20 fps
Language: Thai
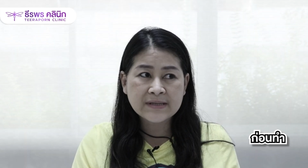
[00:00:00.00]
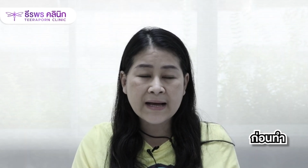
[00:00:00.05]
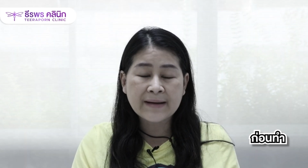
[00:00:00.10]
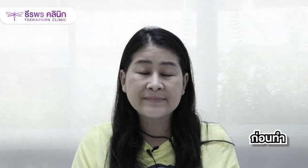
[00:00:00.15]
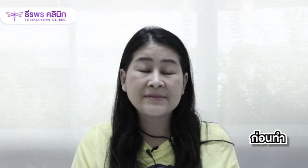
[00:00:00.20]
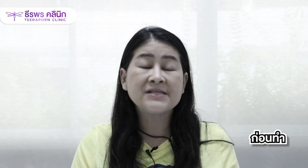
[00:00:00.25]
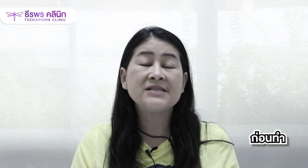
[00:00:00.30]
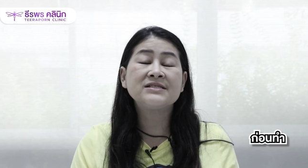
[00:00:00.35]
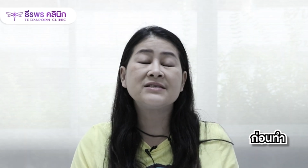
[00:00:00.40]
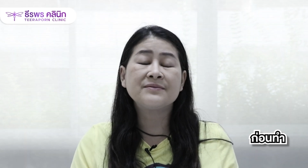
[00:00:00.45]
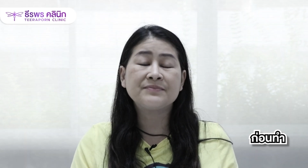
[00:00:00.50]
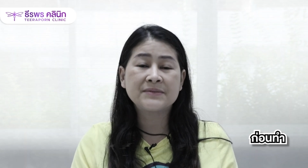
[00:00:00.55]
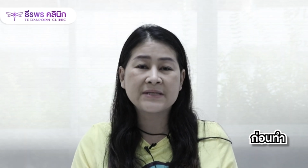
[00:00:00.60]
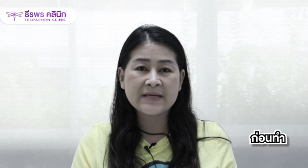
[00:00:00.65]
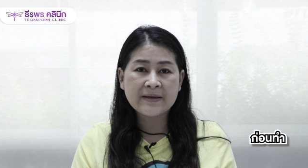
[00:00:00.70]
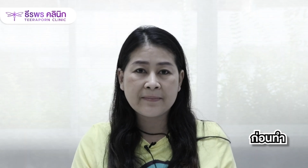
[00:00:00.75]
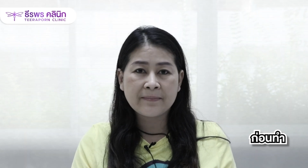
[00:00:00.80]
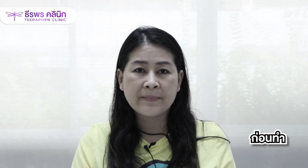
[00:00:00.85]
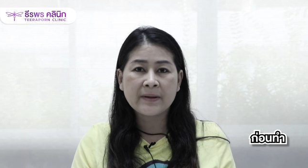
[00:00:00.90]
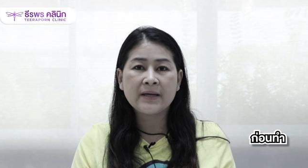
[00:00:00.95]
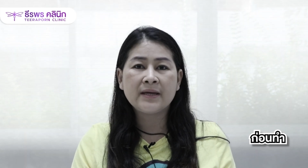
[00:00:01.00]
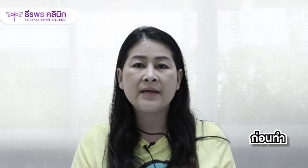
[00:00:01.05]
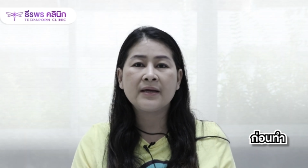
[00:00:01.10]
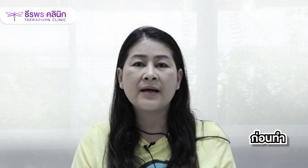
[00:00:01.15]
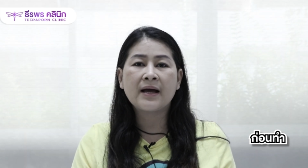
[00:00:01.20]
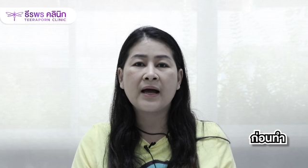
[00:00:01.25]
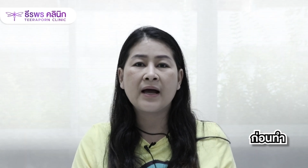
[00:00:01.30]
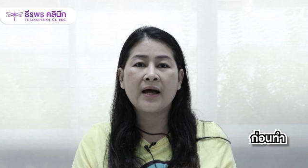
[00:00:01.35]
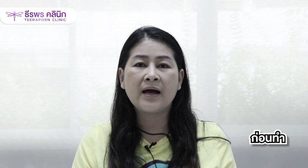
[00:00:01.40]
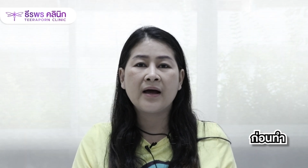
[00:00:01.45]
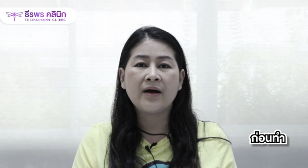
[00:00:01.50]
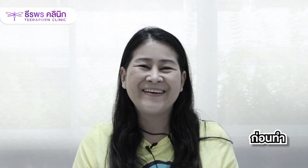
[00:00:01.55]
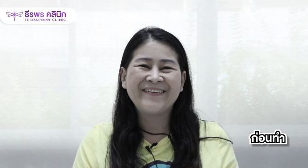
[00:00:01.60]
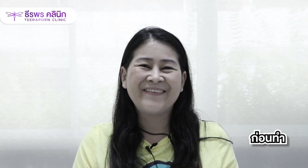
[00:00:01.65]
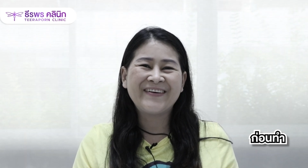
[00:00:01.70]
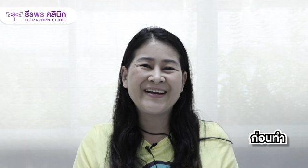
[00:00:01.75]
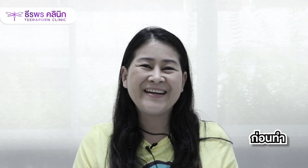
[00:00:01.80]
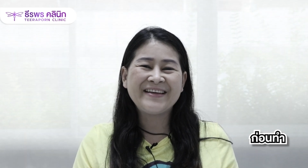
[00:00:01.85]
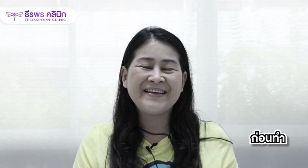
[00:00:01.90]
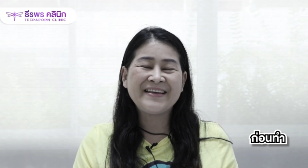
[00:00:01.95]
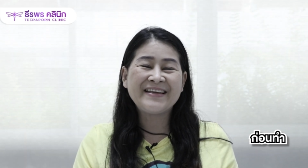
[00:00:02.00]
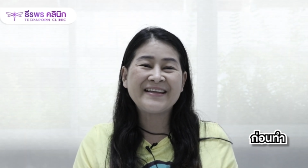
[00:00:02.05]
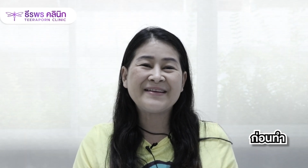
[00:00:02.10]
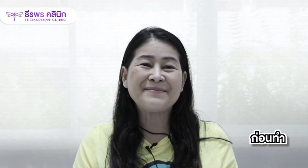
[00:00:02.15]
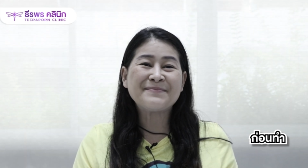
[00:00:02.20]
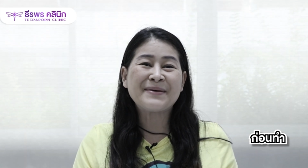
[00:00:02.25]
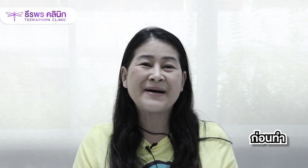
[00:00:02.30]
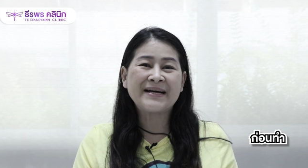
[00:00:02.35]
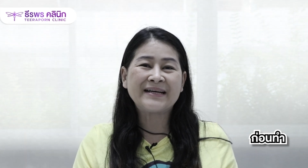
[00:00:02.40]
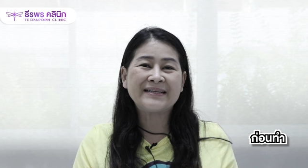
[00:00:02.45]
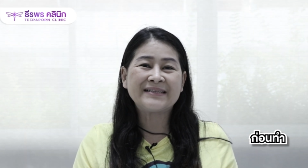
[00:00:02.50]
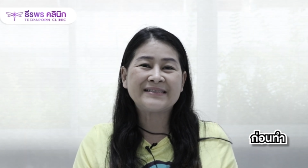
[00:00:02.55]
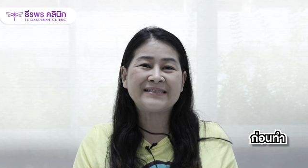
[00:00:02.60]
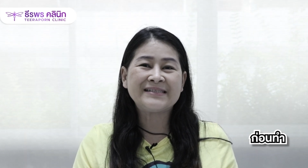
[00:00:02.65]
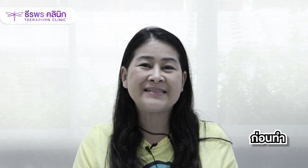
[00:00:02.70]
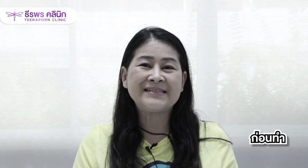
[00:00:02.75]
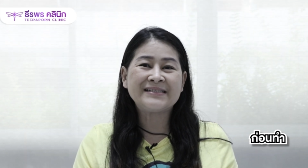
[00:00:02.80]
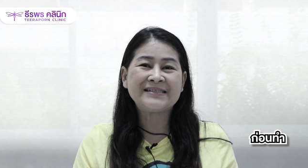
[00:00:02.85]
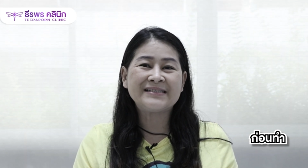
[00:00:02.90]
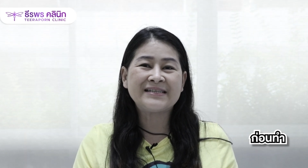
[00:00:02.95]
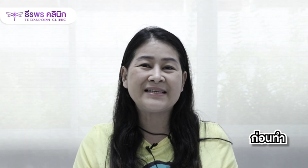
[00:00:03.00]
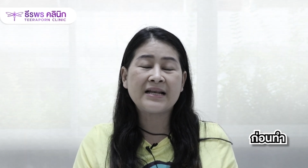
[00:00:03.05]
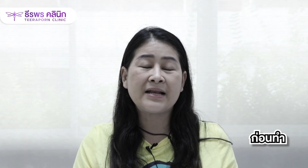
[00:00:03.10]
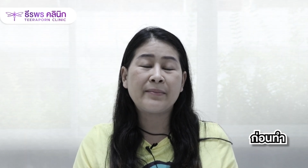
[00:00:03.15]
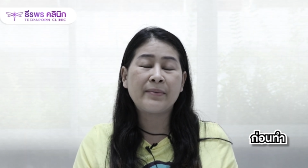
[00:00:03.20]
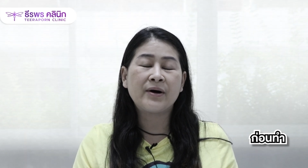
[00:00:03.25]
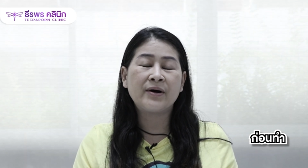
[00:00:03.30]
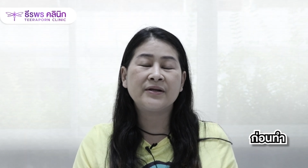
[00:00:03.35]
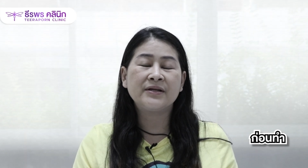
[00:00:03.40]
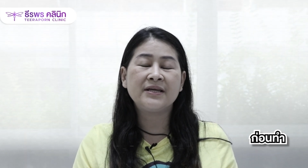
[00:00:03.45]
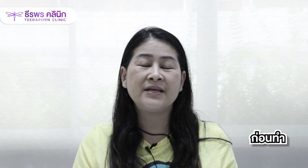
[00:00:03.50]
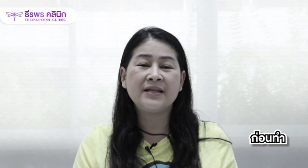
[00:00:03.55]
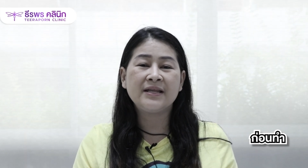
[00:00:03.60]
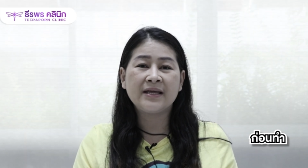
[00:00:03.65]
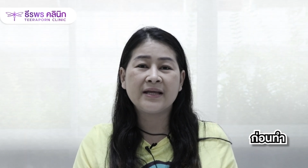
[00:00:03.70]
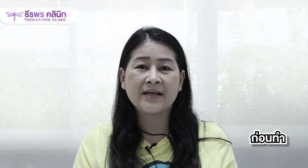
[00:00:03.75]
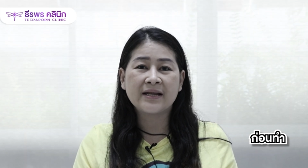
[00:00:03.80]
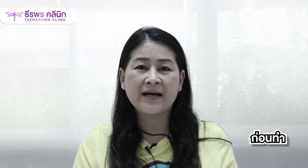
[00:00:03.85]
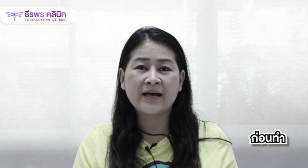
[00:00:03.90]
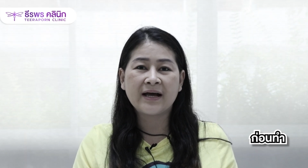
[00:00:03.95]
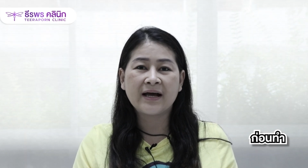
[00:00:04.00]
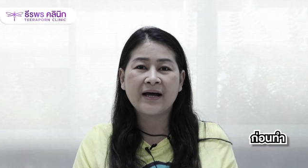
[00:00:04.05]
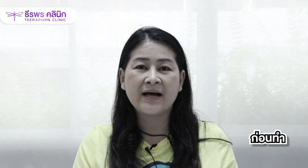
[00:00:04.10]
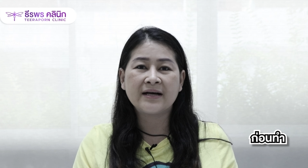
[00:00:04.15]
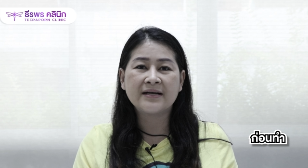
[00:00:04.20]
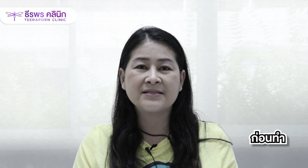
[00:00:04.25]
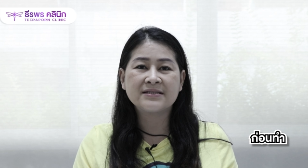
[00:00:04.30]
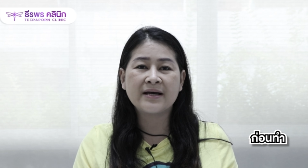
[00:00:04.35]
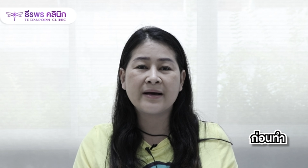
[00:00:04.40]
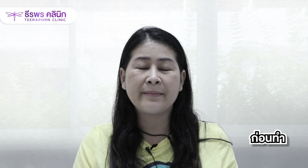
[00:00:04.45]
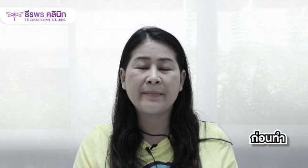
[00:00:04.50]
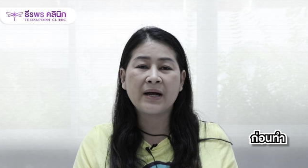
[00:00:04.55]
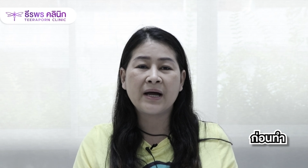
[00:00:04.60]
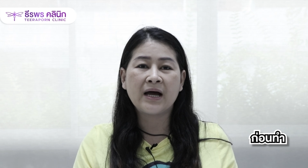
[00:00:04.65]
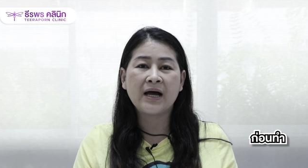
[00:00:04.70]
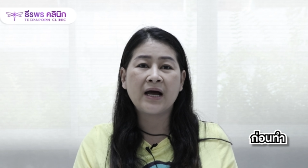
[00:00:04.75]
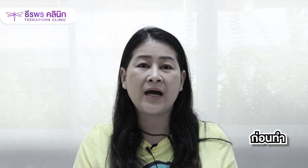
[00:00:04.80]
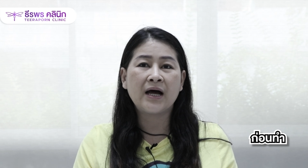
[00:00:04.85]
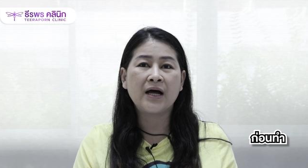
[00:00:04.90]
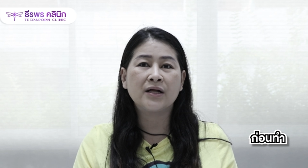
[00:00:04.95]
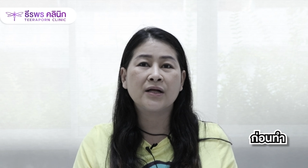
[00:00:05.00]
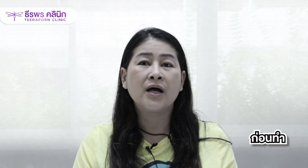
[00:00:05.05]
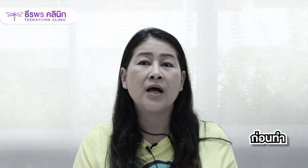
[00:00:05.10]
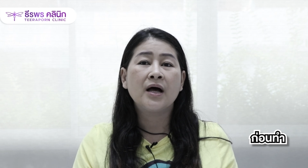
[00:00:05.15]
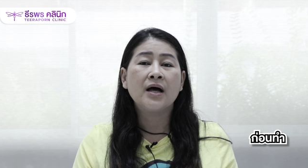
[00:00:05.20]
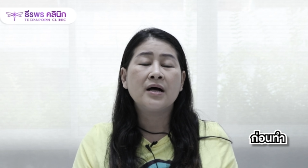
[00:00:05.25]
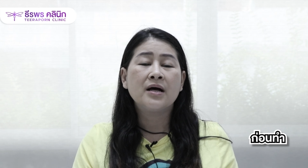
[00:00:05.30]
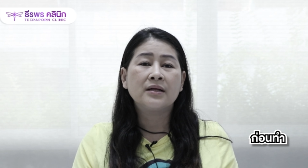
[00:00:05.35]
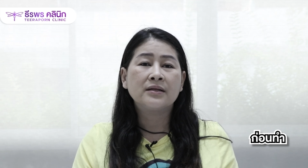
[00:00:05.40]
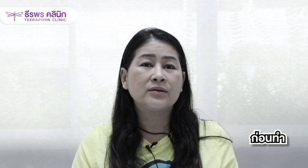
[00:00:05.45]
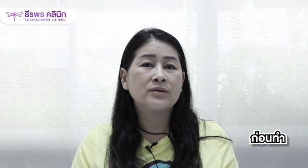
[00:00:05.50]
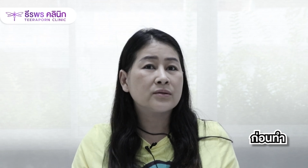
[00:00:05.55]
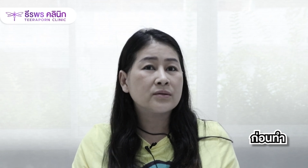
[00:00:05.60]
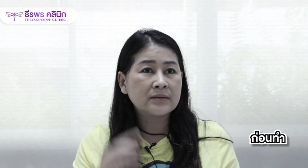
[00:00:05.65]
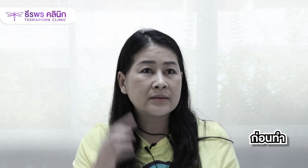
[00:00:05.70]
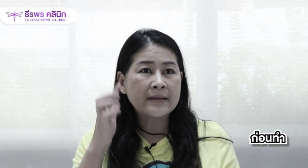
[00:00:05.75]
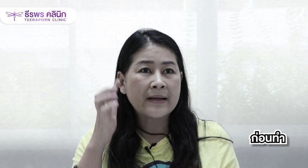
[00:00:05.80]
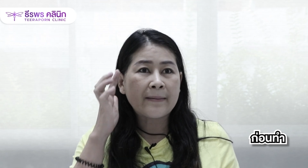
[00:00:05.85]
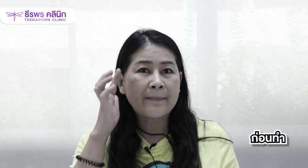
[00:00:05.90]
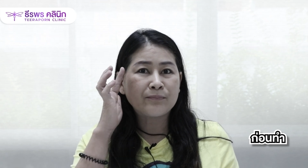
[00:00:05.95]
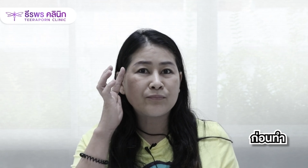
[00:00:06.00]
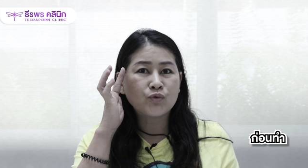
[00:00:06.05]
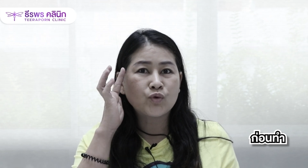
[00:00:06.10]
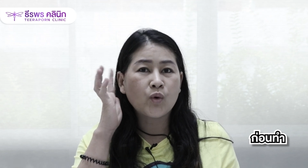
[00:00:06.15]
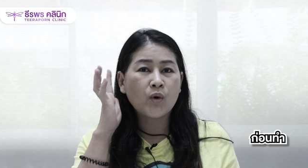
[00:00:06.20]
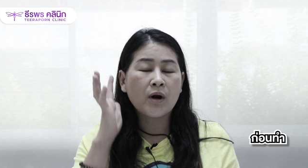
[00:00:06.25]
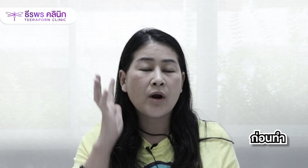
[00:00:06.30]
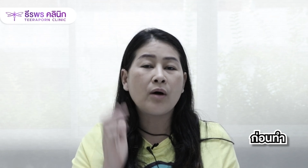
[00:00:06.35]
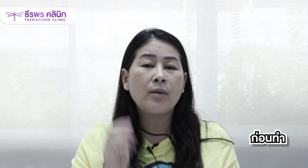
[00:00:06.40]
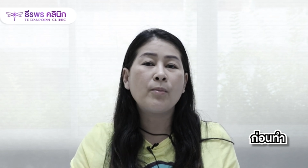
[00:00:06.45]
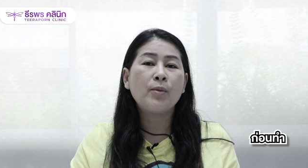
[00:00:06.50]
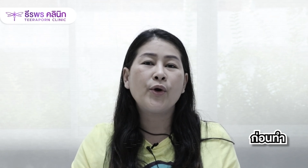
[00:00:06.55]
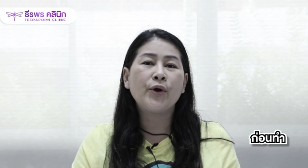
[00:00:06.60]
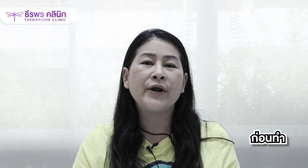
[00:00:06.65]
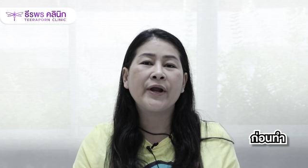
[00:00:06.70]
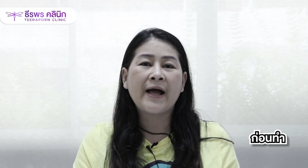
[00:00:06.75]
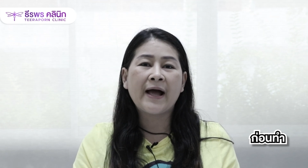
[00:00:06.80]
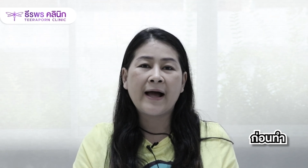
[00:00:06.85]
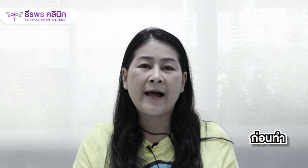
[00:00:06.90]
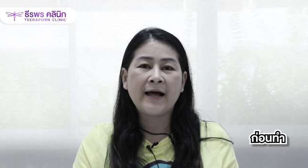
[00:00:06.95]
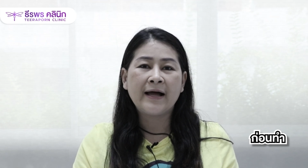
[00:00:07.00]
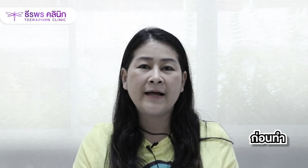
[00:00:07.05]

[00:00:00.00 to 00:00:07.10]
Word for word: 3 44 ปีค่ะ วันนี้มาที่ธีรพรคลินิกนะคะ จะมาทำตัวล็อกบนค่ะ